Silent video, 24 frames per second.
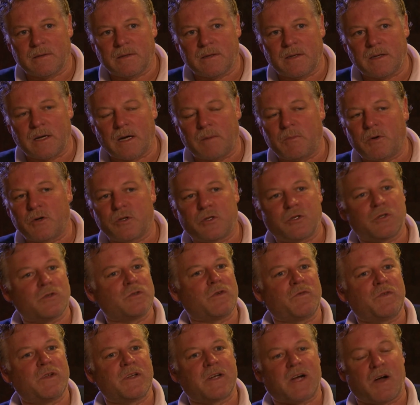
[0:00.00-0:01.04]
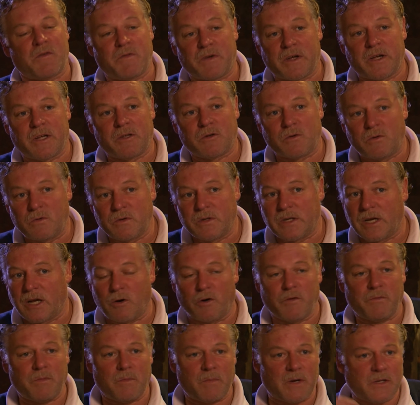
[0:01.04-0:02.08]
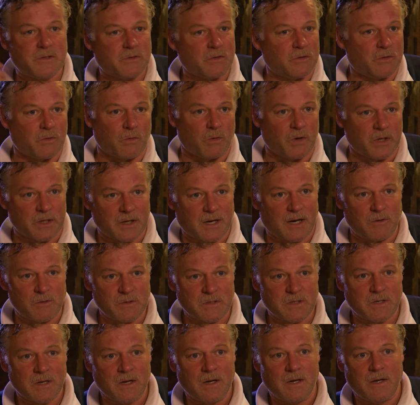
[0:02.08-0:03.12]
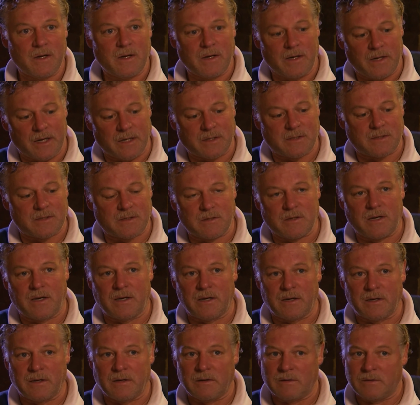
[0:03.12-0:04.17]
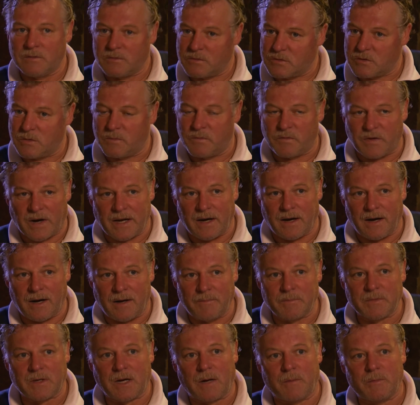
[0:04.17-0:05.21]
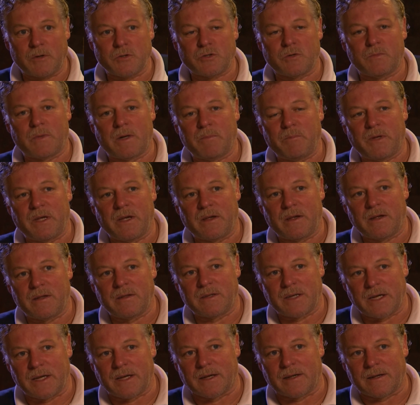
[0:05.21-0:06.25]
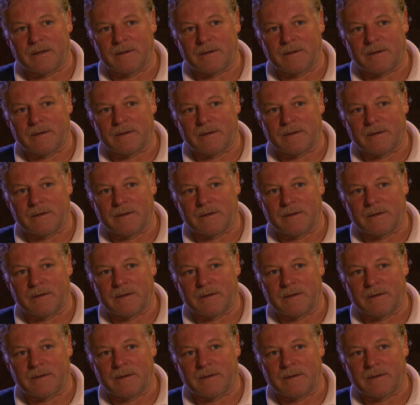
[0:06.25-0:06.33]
Ich habe heute schon so viel Kaffee getrunken, der läuft mir bald zu den Ohren raus. Jetzt äh, zum Feierabend kann man schon mal ein Bierchen trinken.